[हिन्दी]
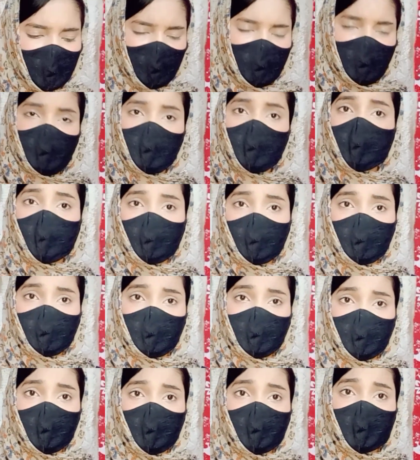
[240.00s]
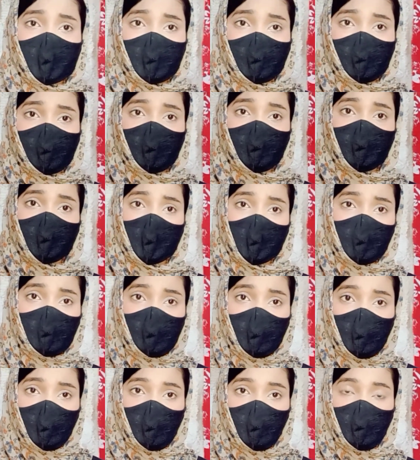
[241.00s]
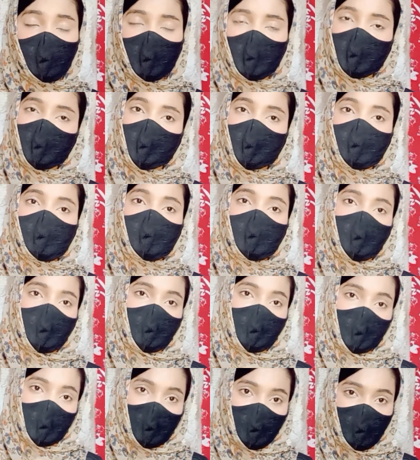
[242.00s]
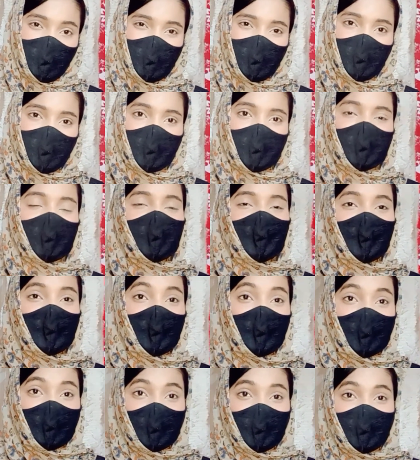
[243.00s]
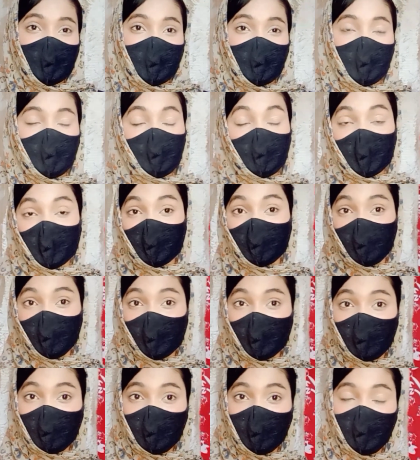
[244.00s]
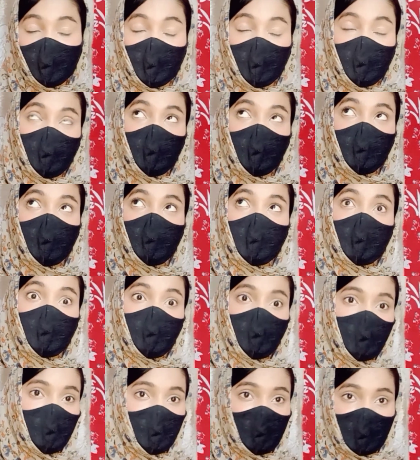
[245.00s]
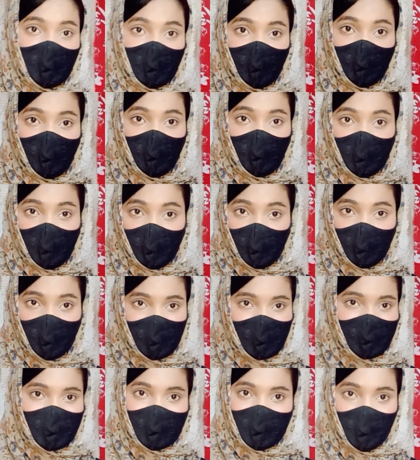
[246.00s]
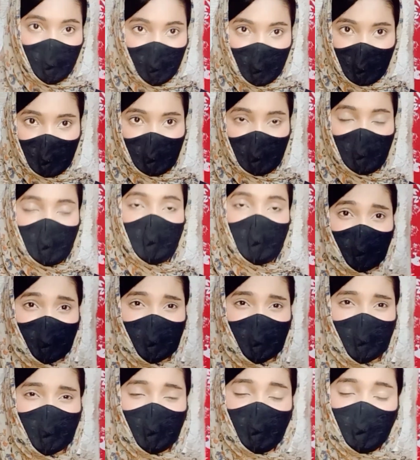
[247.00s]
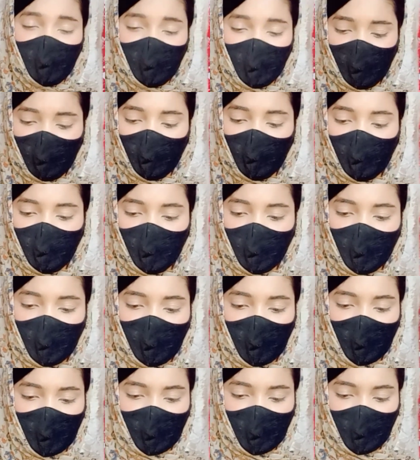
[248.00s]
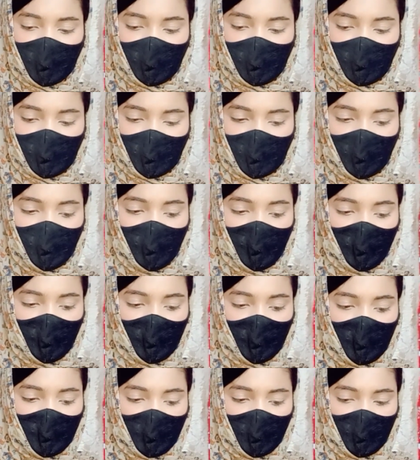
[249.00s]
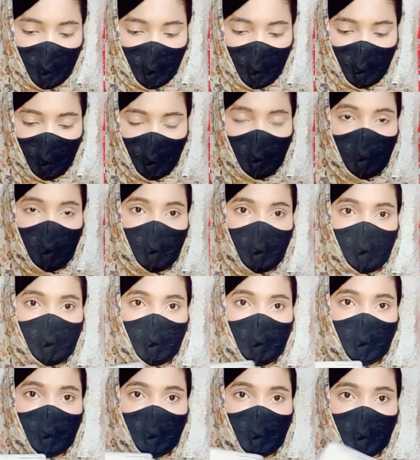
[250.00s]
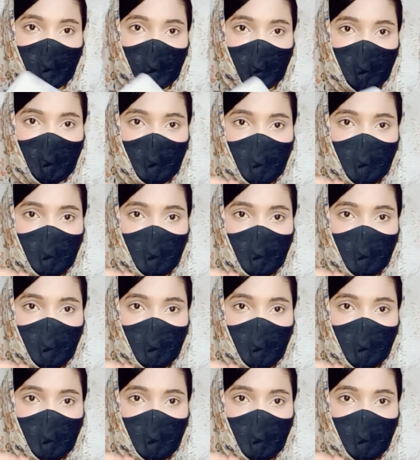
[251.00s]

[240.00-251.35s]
अच्छा है क्वालिटी जो है ना इसकी थोड़ी लो है बट इस को पहनने के बाद कोई कह नहीं सकता है कि इट्स नॉट ए डी इट्स सिमिलर तो